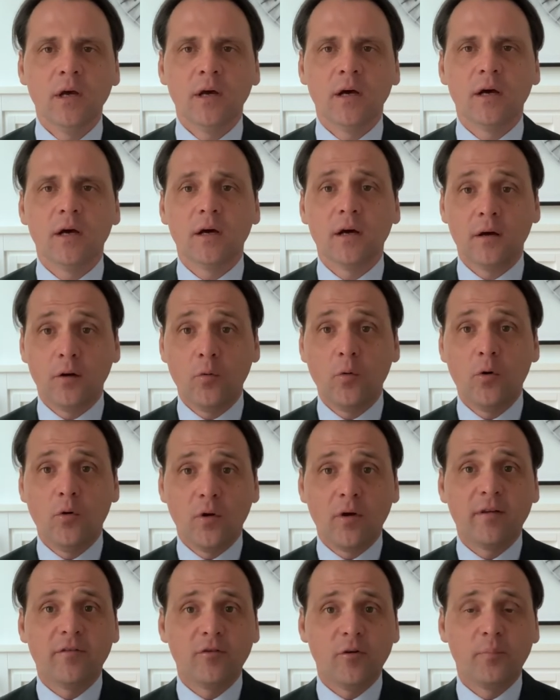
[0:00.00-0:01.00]
Eh,
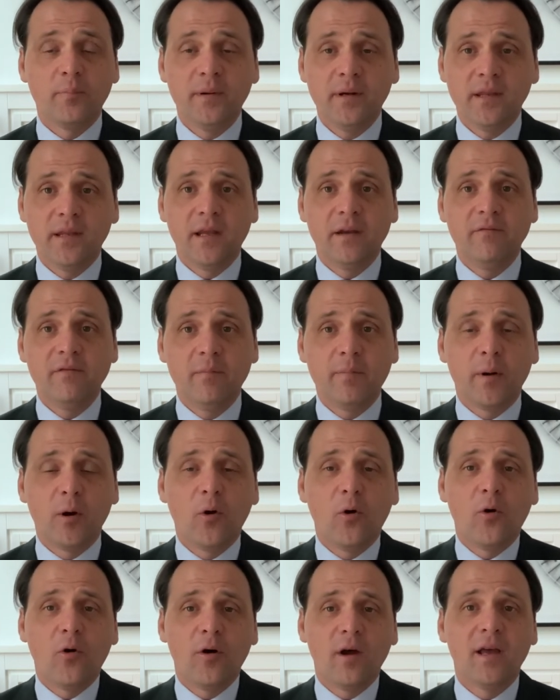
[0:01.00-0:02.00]
quello che sto per dirvi
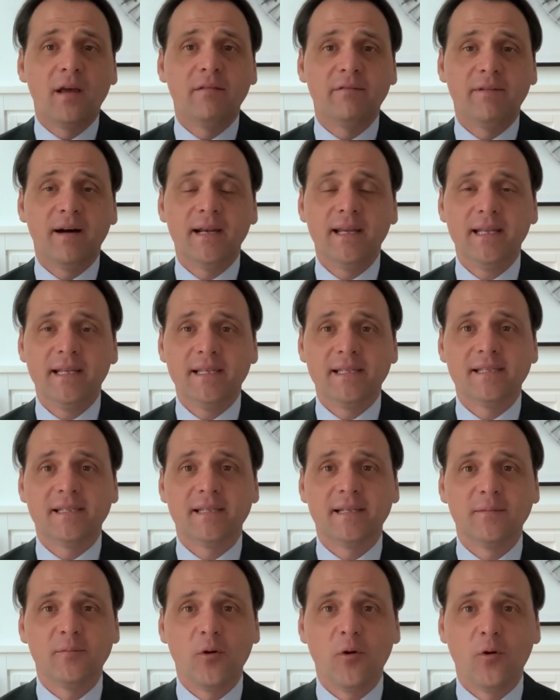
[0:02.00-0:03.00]
però è
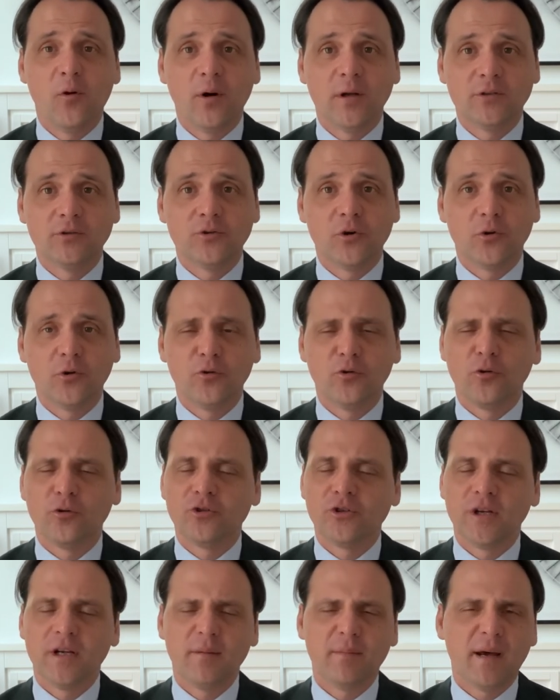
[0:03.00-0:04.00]
validissimo al giorno
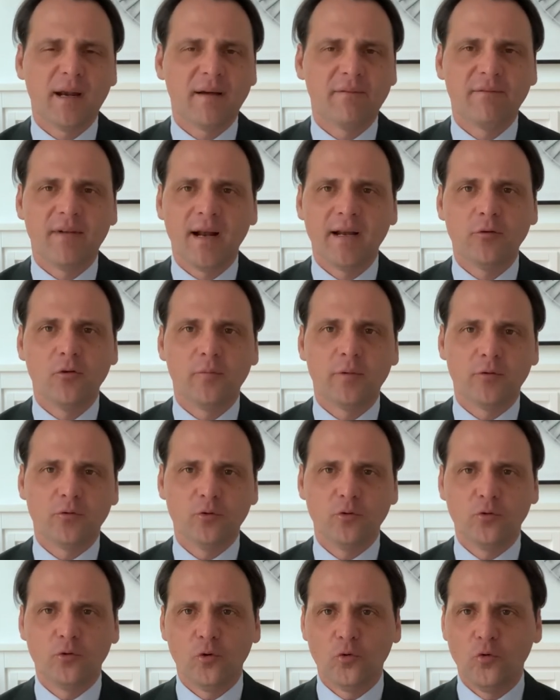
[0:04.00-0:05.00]
d'oggi e rimarrà valido per
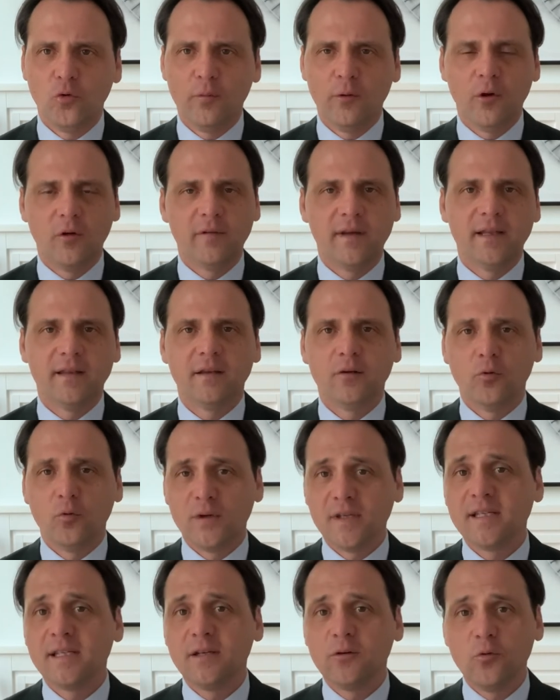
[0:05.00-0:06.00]
tutto il
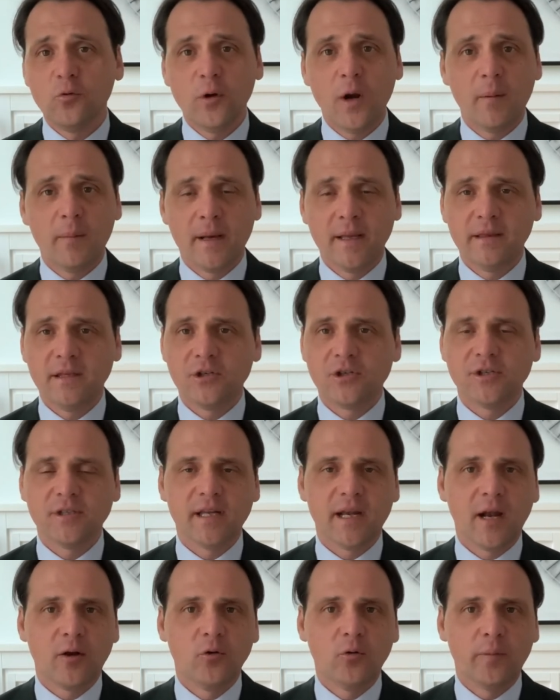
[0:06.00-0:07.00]
2022. Sicuramente ci
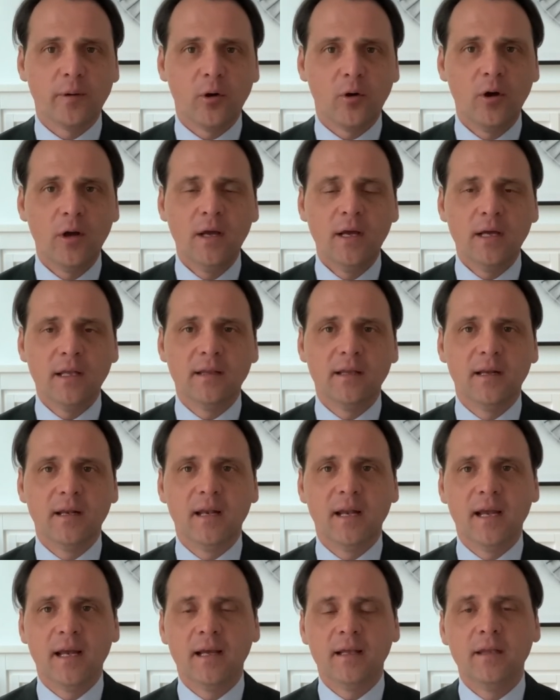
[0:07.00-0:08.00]
saranno però
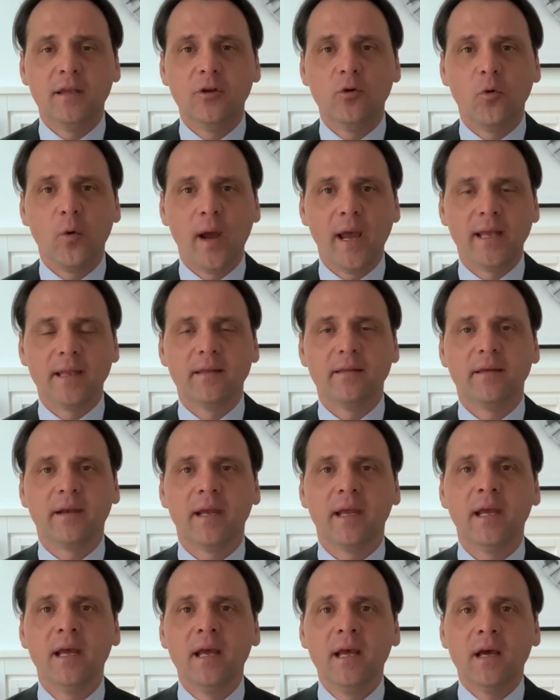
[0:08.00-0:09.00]
delle new
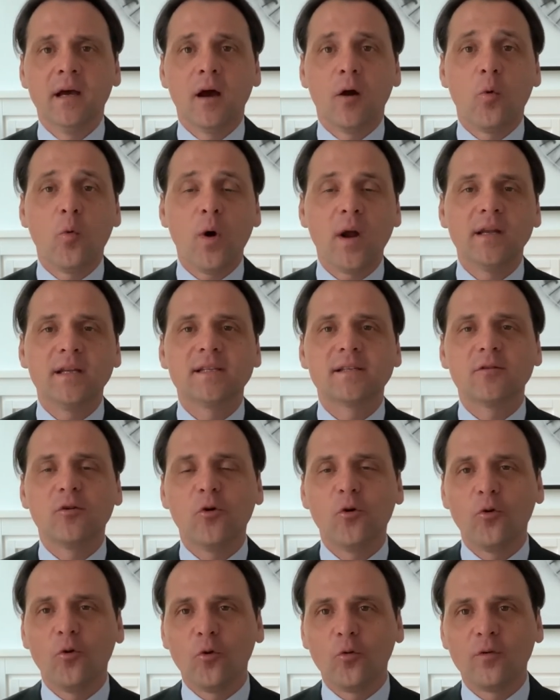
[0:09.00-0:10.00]
entry. Eh, quali
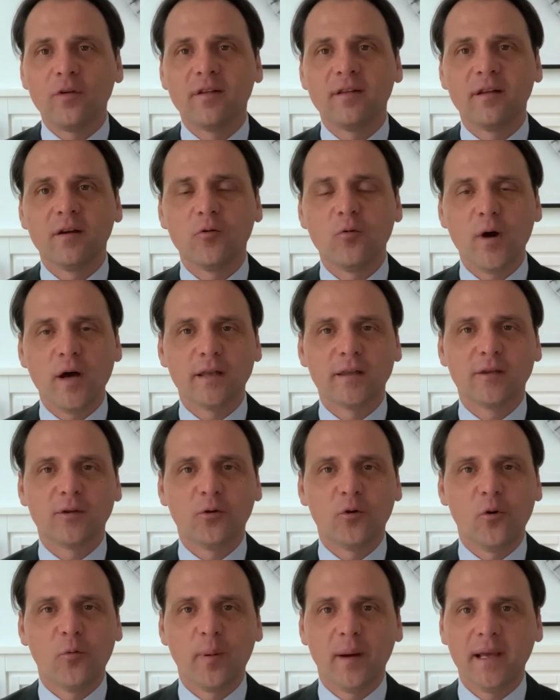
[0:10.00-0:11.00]
sono questi
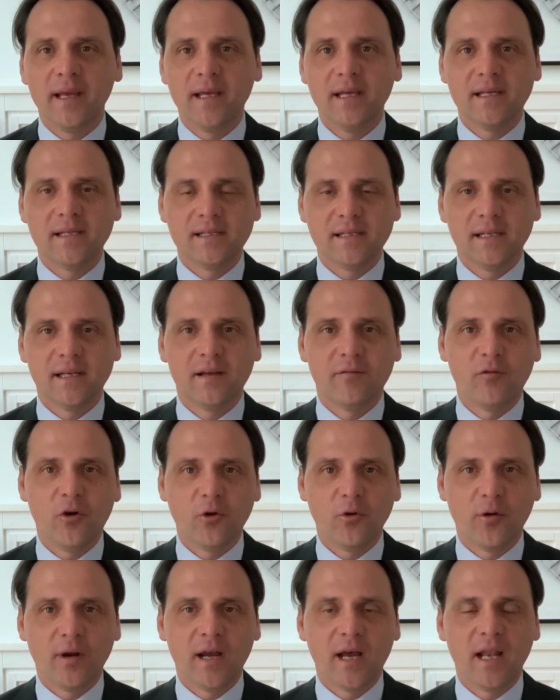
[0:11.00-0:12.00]
quattro paesi che
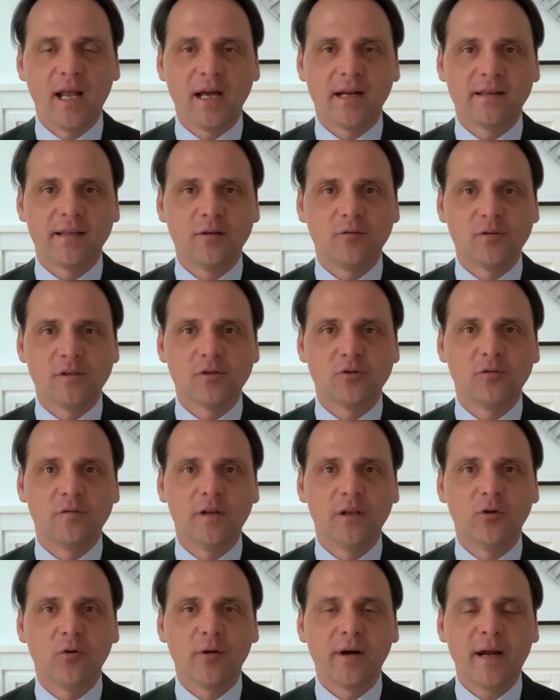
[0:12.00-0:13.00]
voglio regalarti in questo
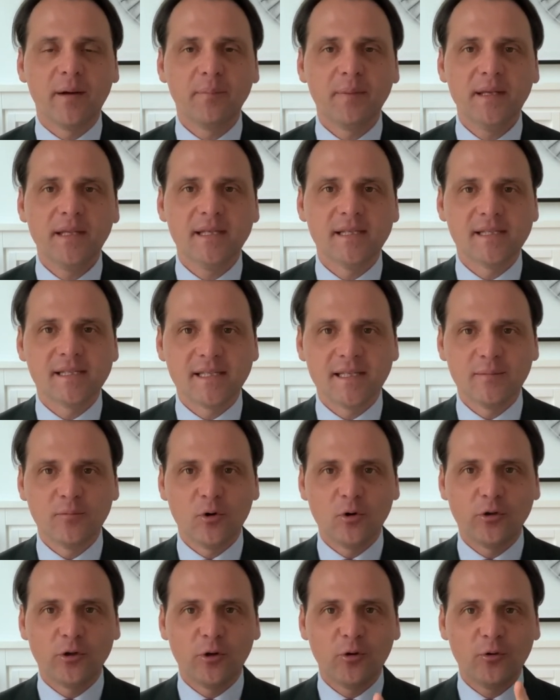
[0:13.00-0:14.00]
video
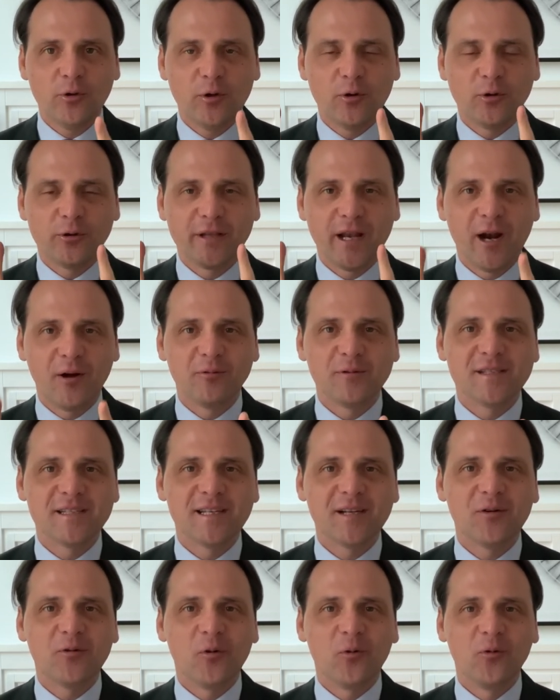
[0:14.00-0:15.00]
rapidissimo? Te lo dico tra un
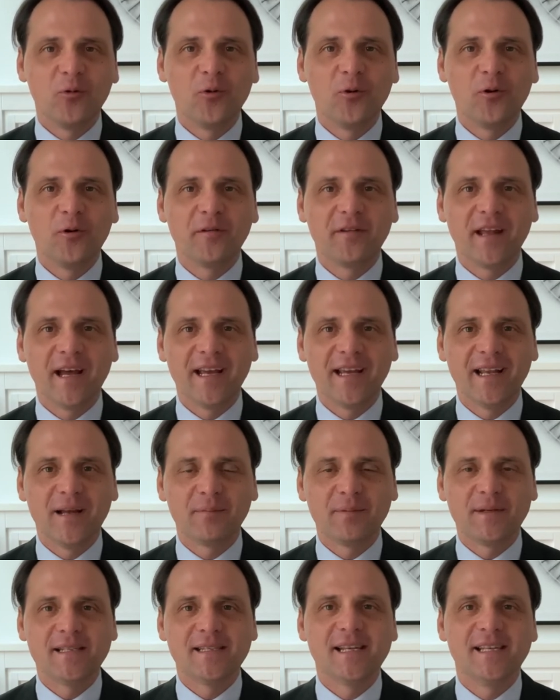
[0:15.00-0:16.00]
secondo se hai
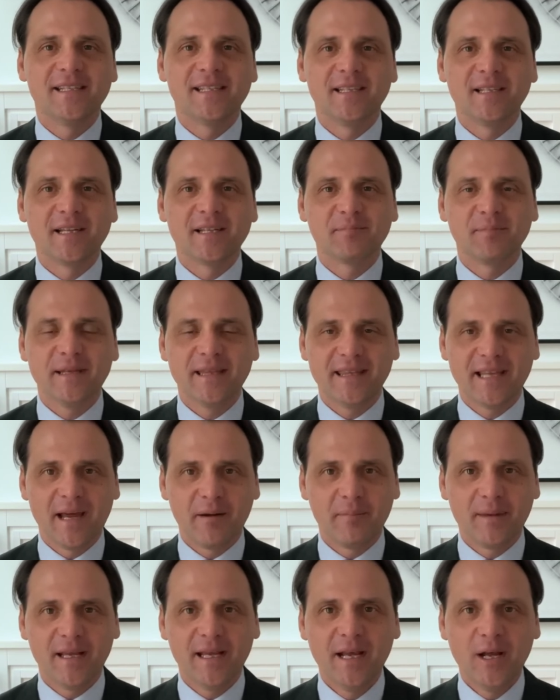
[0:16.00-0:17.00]
la pazienza di
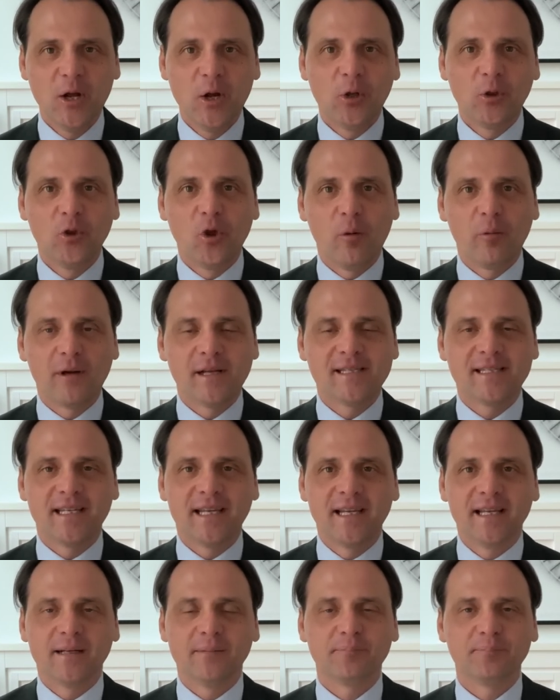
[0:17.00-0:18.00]
aspettarmi dopo la
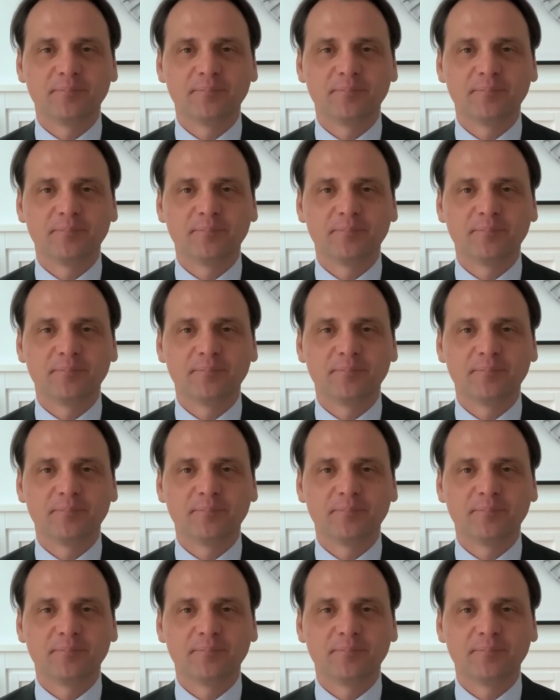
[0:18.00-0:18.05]
sigla.